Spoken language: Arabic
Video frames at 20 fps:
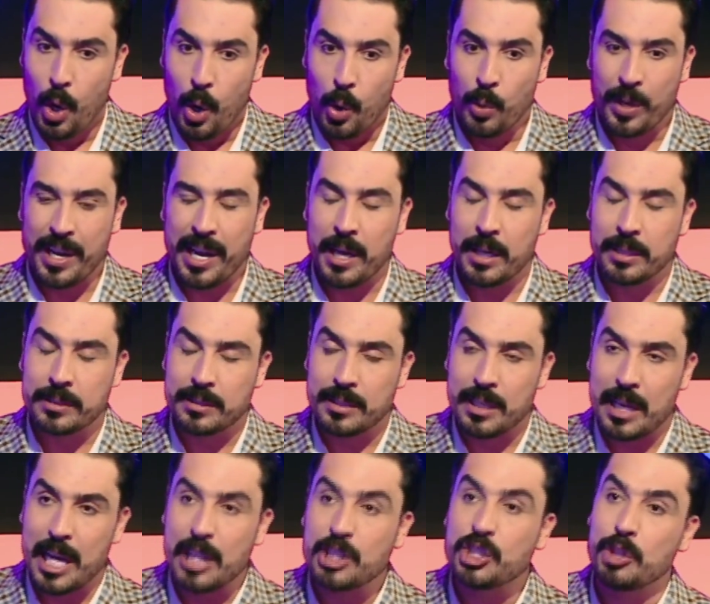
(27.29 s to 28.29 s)
وكانت
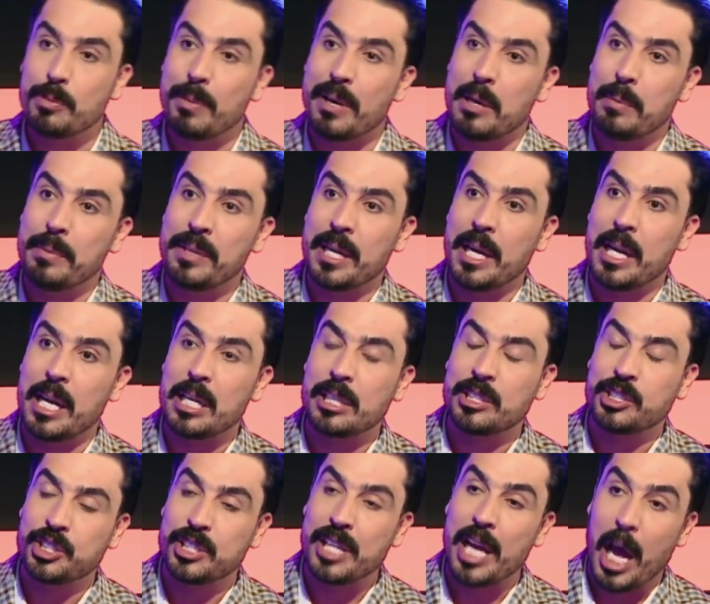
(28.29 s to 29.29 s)
أجمل من
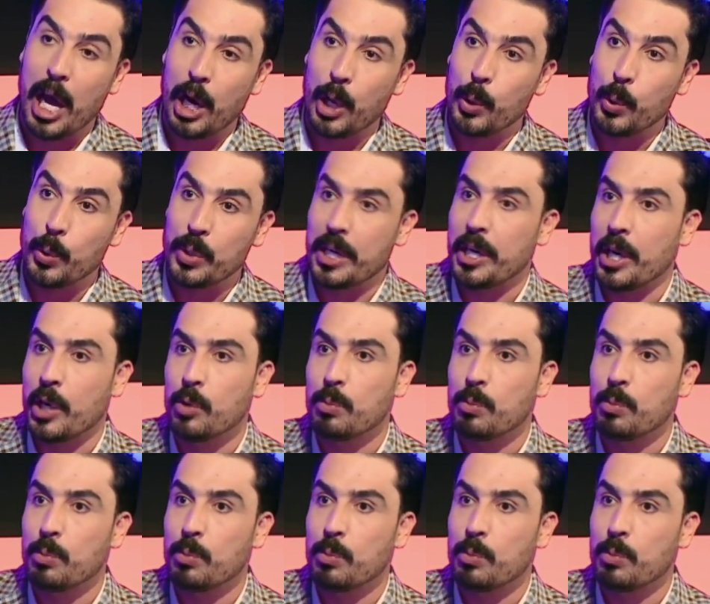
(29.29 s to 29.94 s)
الأجزاء الأولى لأنه